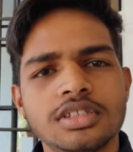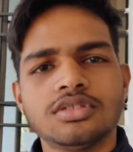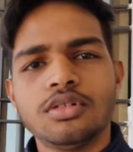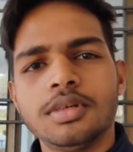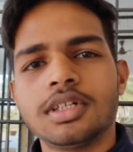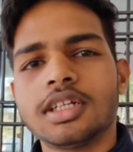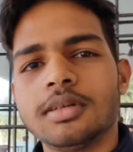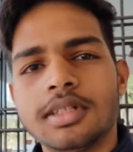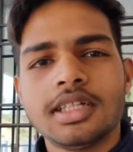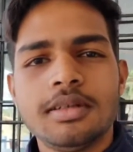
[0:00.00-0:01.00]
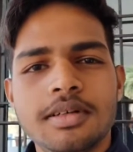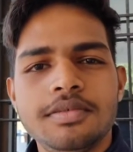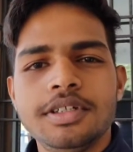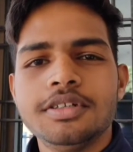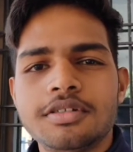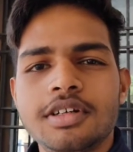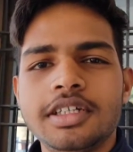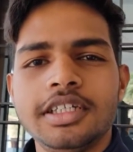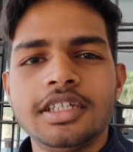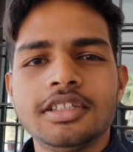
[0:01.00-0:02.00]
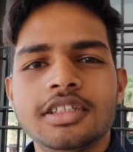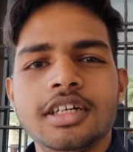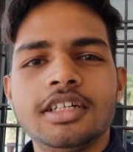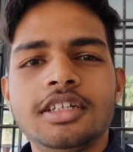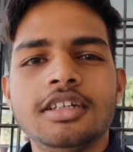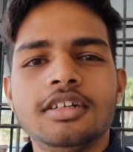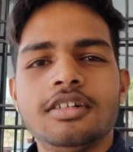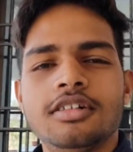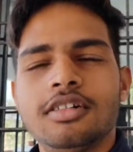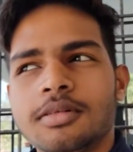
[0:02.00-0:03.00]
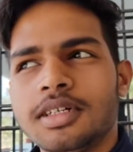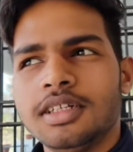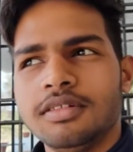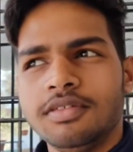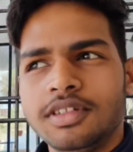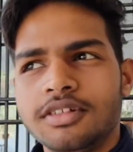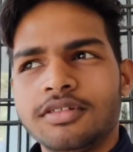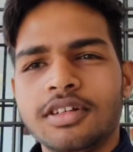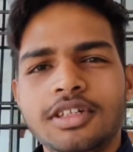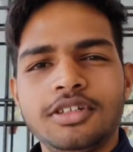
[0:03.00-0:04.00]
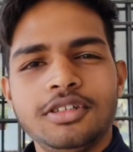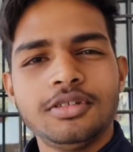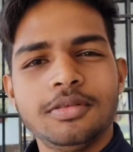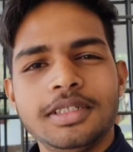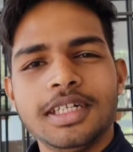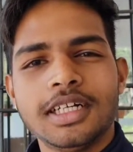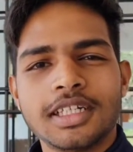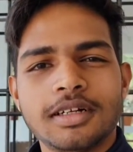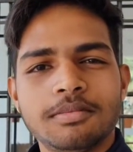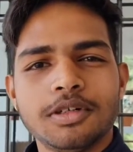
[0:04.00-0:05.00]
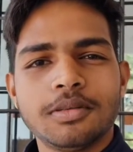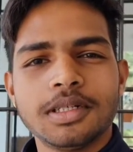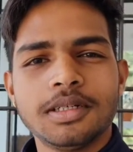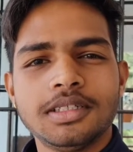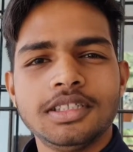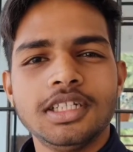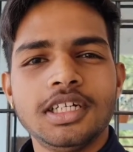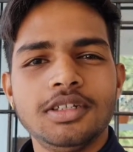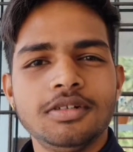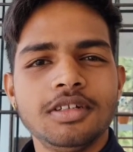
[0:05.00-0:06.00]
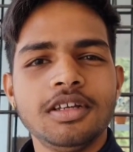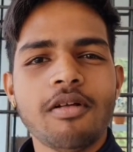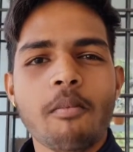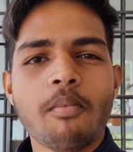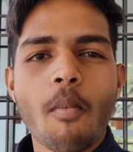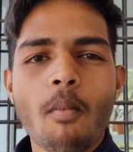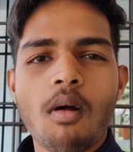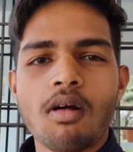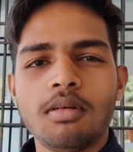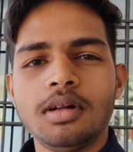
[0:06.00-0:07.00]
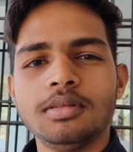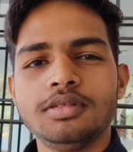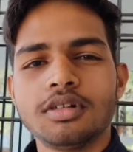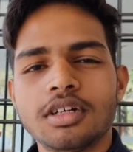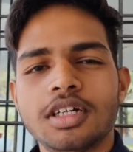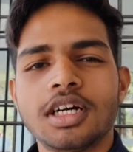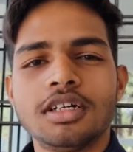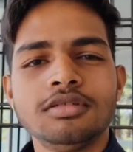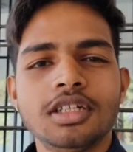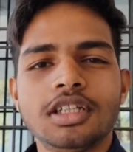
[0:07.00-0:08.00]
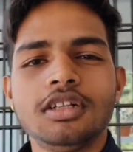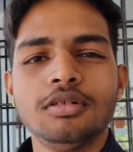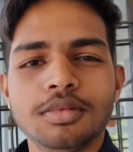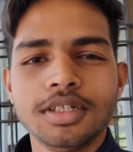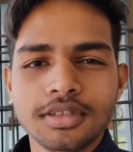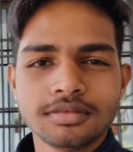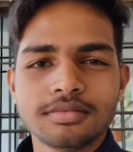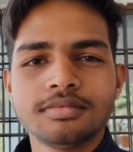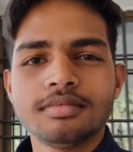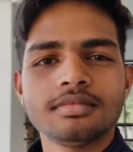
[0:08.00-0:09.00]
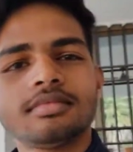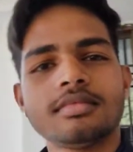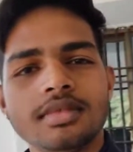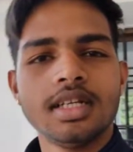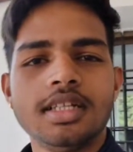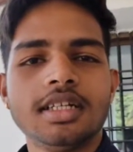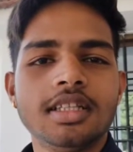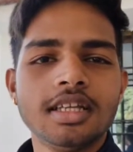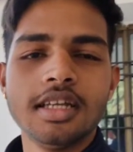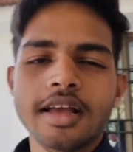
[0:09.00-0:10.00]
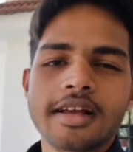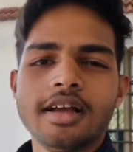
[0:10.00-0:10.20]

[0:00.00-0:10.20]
वैसे कमेंट करके बता देना भाई वीडियो की क्वालिटी कैसे आ रही है और भाई वीडियो क्वालिटी तो भाई जहाँ तक अपने को पता है अच्छी आ रही होगी और भाई चॉकलेट खा रहा हूँ चलते हैं ऊपर देखते हैं क्या है